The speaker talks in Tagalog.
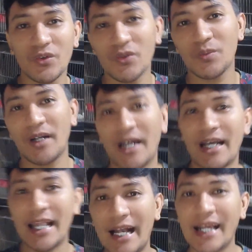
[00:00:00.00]
ng mga
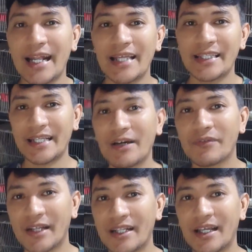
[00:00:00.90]
alaga nating
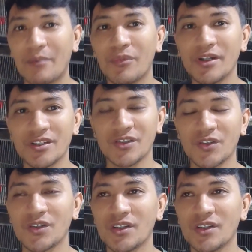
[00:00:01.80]
African lovebirds, no?